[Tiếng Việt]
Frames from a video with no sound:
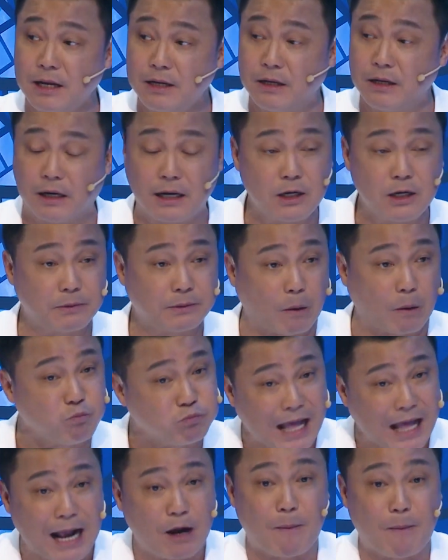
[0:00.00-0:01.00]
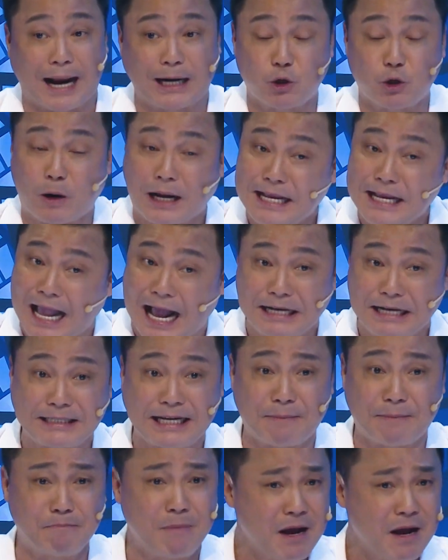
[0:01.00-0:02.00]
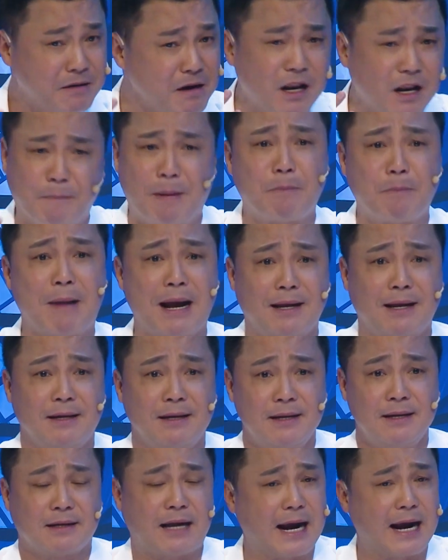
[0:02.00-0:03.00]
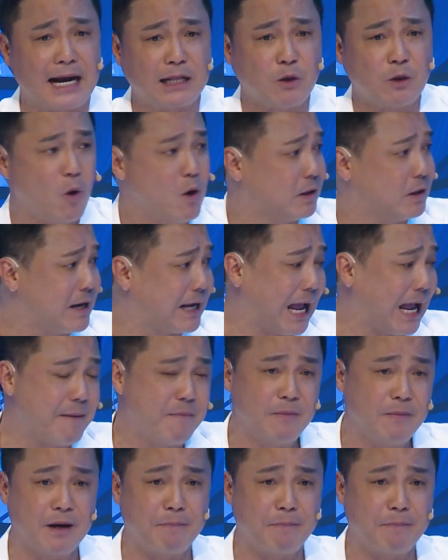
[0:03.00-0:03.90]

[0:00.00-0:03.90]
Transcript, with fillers: cái những cái động tác của bạn cho khán giả xem rất là bắt mắt cả cả tôi tất cả